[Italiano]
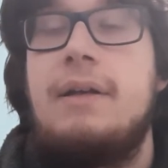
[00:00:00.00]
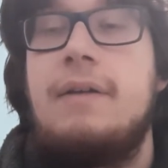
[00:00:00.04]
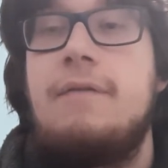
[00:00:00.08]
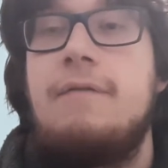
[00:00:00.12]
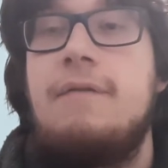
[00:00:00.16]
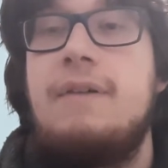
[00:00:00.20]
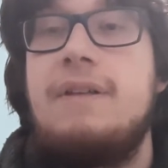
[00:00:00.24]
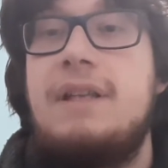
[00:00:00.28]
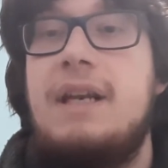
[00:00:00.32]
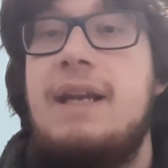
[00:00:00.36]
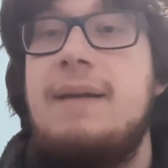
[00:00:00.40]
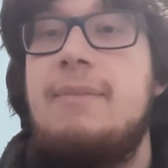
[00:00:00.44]

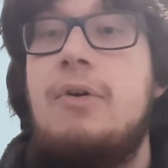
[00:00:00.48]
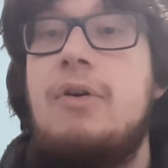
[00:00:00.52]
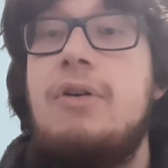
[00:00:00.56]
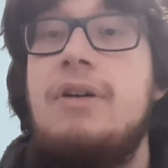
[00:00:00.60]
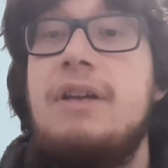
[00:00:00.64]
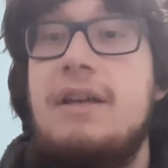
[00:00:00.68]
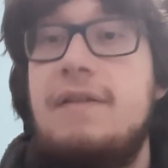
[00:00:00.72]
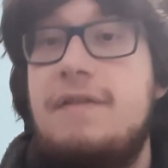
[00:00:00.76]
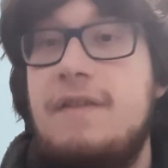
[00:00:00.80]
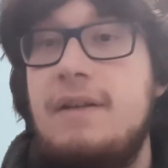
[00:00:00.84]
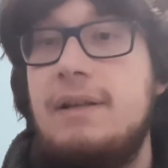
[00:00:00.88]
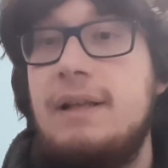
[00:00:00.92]
vedremo
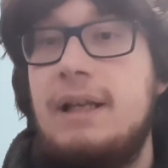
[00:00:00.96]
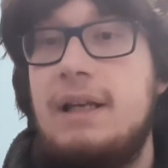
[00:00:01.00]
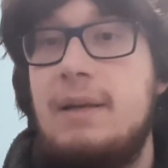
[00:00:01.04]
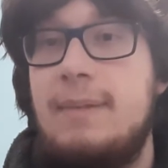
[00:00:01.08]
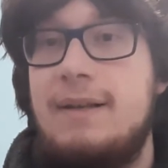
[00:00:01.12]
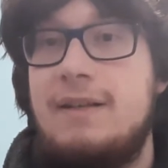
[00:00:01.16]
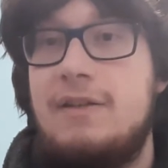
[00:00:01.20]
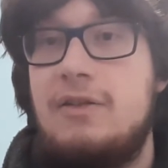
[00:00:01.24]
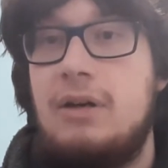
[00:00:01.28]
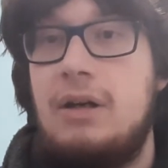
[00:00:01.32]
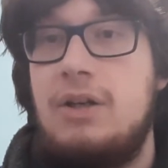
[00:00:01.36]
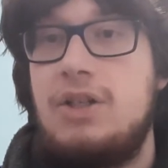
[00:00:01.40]
i film
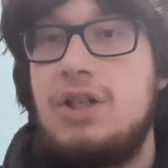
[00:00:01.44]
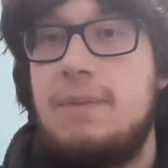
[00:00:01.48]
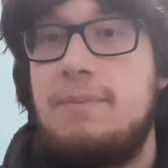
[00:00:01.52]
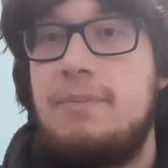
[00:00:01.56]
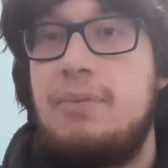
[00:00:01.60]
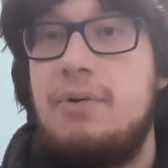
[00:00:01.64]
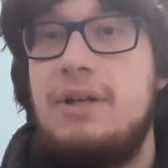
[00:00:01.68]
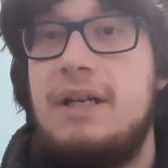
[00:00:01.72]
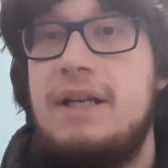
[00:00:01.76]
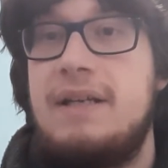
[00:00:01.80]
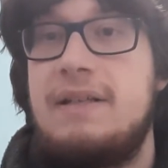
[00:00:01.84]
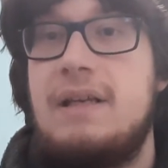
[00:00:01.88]
d'animazione
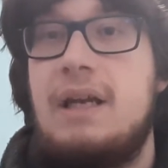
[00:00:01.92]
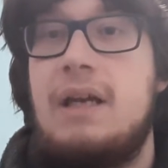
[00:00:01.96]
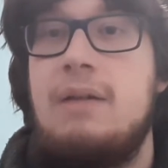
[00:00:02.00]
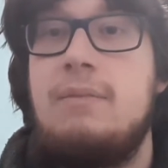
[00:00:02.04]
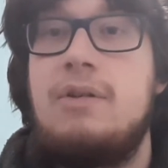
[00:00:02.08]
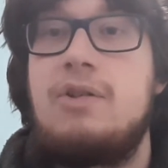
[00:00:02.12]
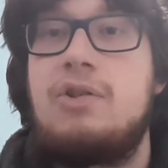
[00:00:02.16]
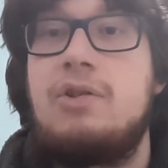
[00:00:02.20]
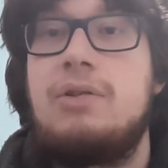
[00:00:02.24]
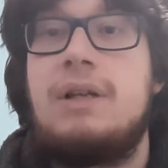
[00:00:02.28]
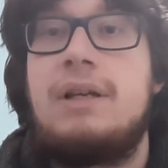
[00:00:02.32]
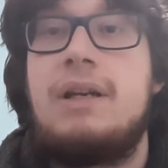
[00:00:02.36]
giapponese che
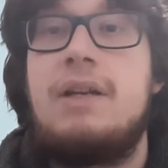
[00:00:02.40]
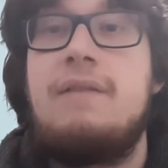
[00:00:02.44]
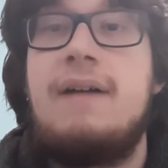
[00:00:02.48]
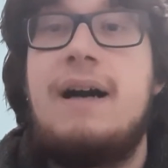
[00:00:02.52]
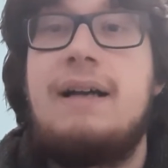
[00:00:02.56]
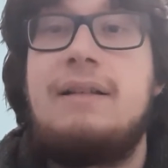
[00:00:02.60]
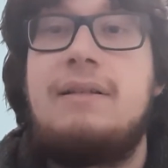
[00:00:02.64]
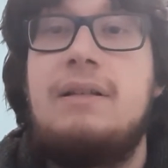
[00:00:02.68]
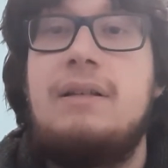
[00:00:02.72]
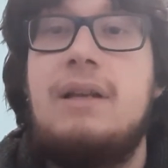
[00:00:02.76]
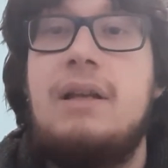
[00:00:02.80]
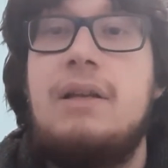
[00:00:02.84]
mi sono
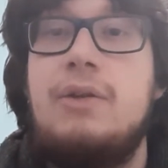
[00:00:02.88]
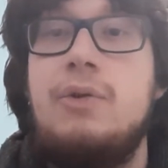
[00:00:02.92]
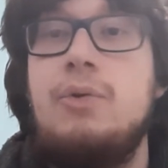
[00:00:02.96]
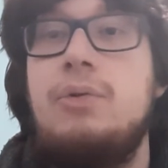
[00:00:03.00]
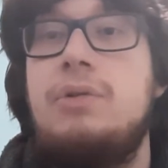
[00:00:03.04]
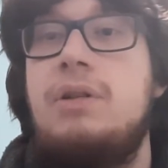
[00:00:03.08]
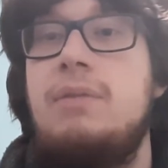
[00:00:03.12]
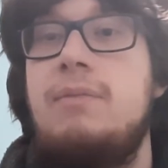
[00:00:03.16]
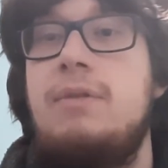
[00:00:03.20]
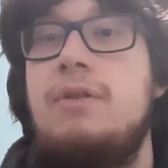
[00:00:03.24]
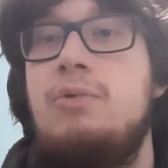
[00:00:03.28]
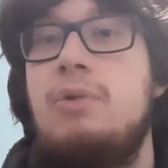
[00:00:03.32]
arrivati negli
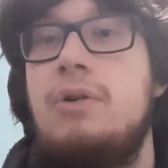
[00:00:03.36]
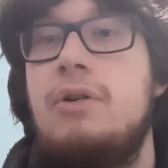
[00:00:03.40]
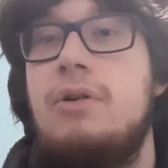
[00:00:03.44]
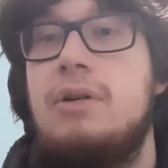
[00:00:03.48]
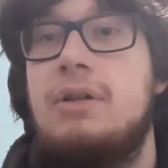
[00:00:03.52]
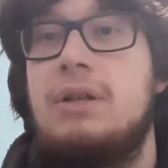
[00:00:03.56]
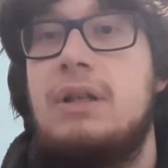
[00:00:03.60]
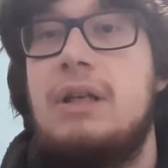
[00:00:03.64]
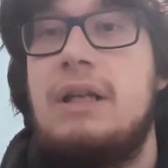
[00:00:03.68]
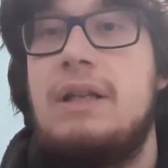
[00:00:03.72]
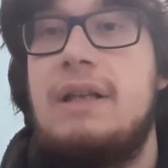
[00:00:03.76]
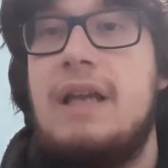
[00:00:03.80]
ultimi due
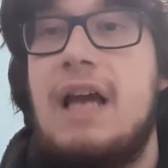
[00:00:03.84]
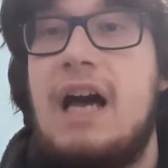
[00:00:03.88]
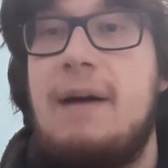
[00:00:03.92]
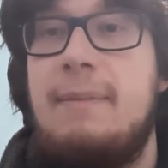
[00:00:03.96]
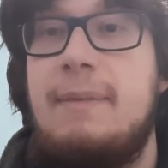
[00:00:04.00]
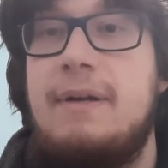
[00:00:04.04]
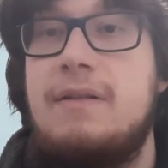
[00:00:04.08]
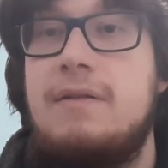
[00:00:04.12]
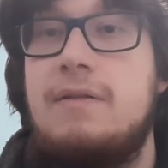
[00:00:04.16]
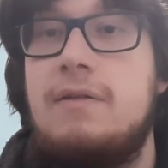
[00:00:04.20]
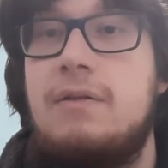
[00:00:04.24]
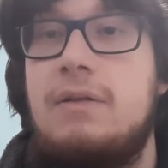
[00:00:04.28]
ordini di
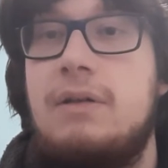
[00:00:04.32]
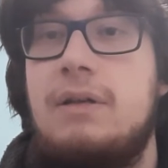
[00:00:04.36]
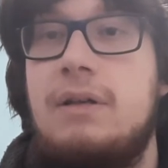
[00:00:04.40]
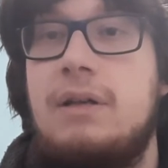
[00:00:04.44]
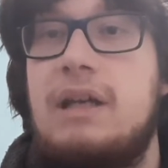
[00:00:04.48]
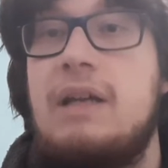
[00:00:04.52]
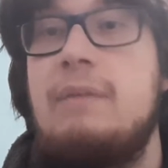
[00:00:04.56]
Amazon,